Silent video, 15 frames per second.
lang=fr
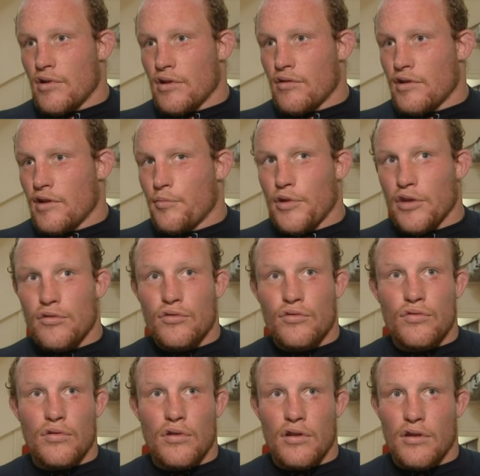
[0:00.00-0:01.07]
crois qu'on a perdu
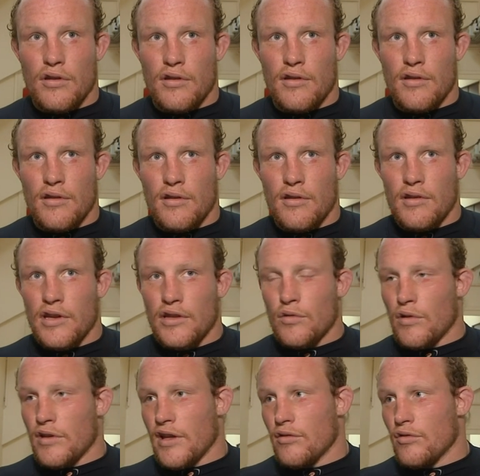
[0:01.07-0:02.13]
tous euh, les
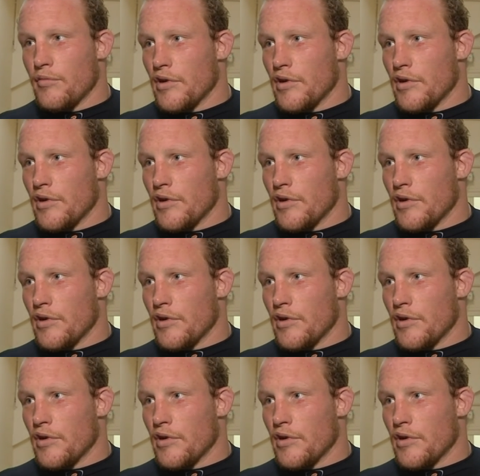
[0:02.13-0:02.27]
trois quarts de nos